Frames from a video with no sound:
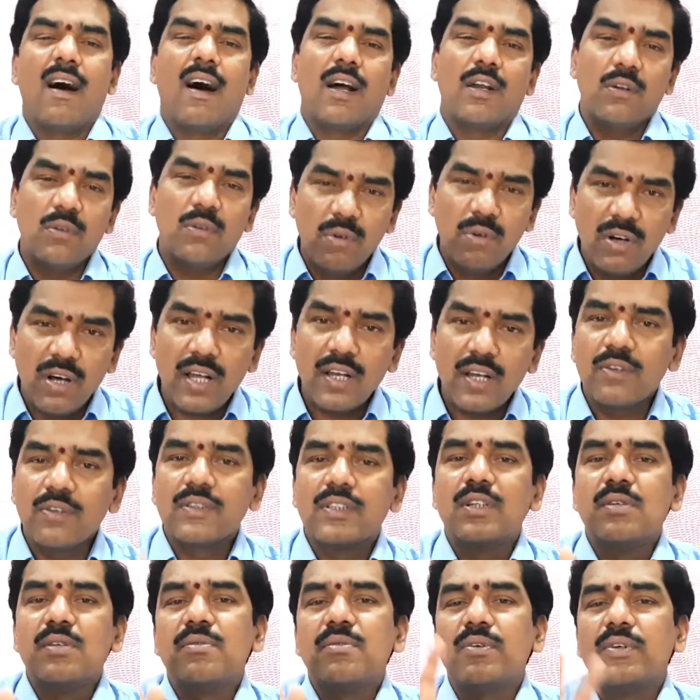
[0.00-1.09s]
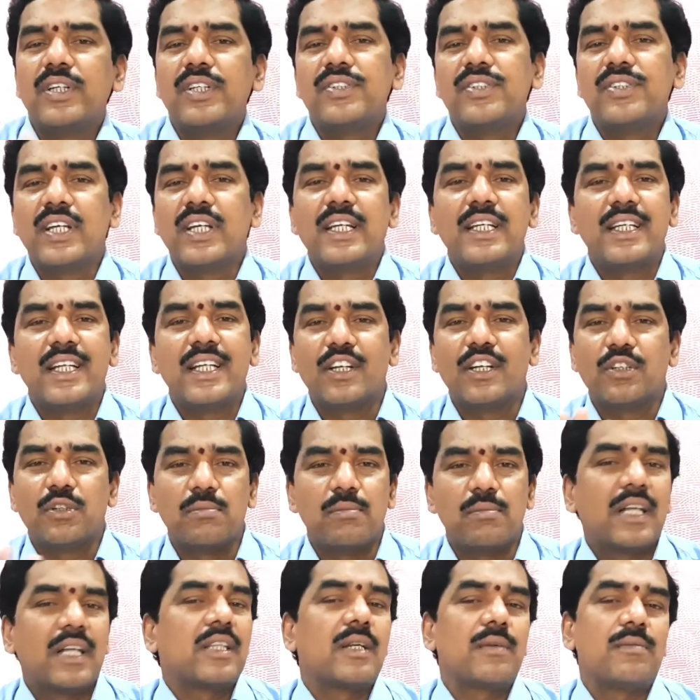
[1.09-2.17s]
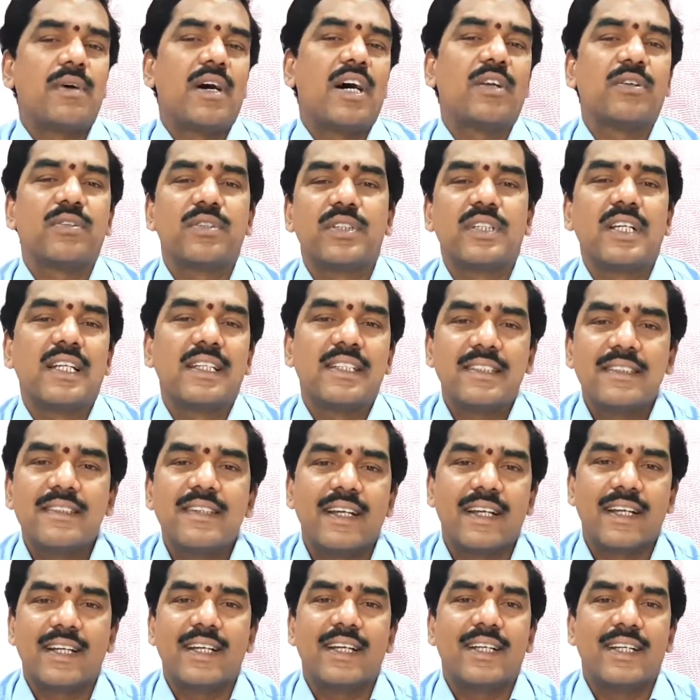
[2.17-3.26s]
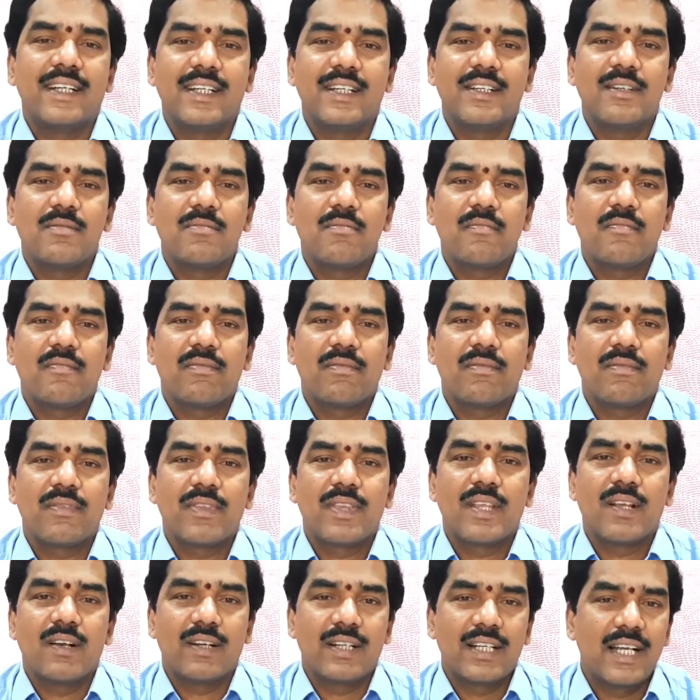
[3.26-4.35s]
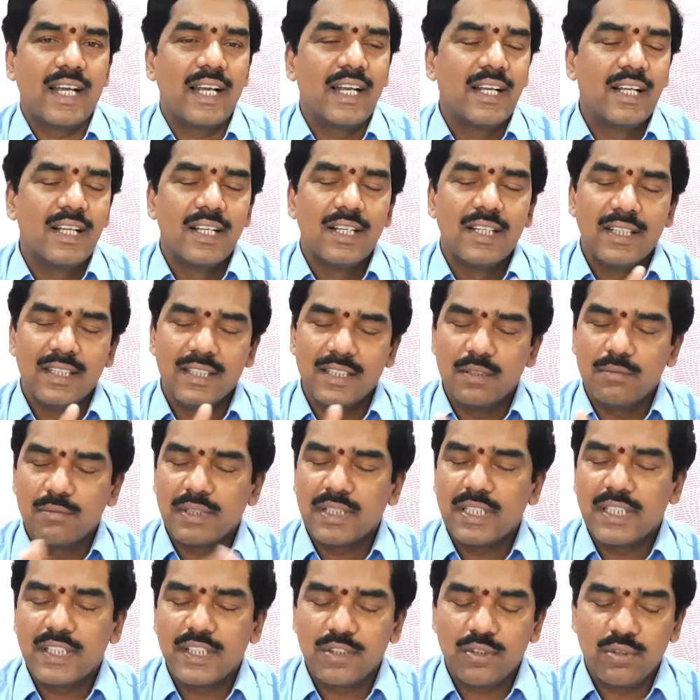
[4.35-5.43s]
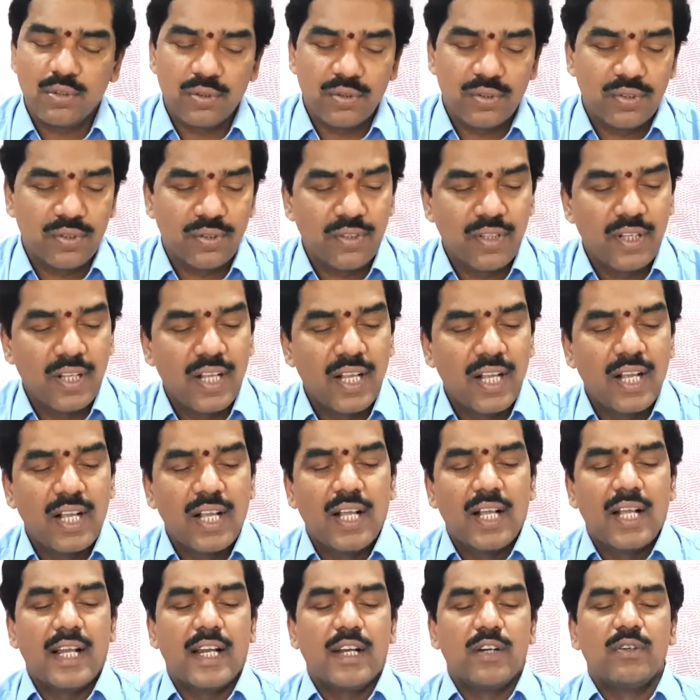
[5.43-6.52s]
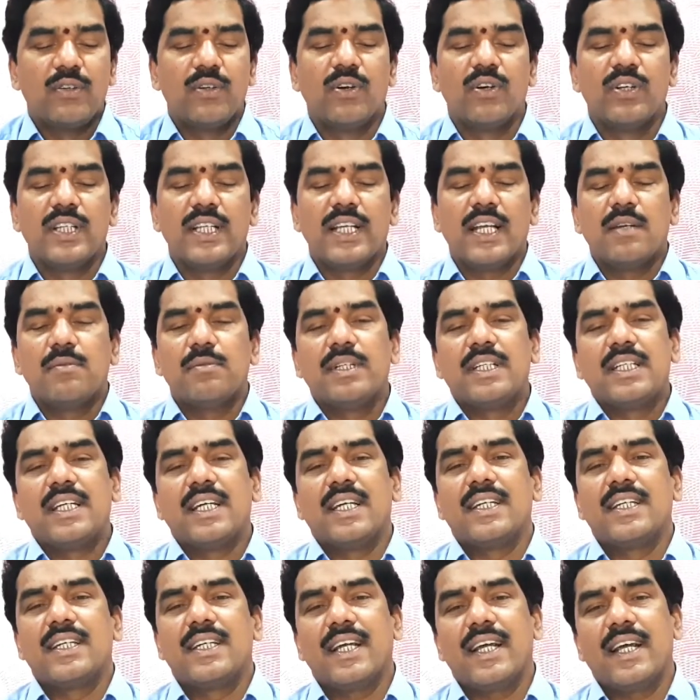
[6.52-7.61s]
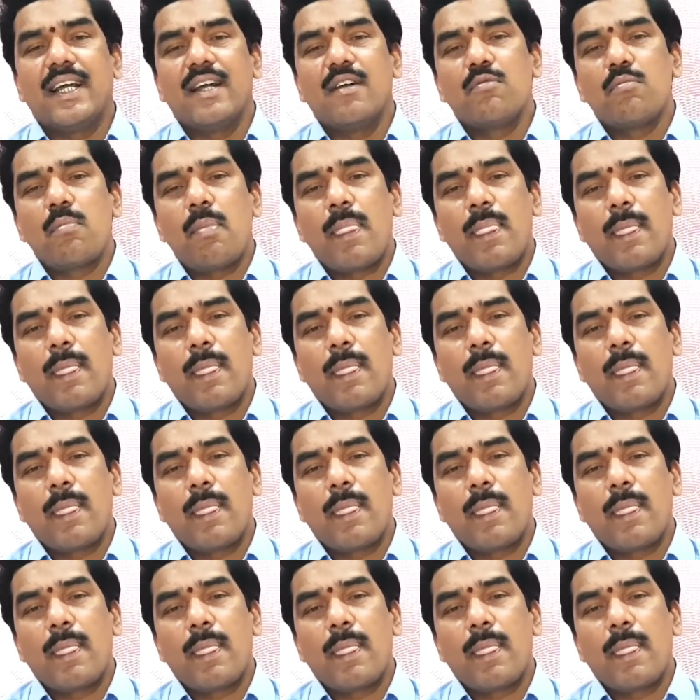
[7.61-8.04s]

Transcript: నా అనారోగ్యం గురించి ఏంటి అంటూ మాత్రం ఆలోచన చేయకండి ఓకే ఇది మొదటి డోసు రెండోది ఏమిటి అంటే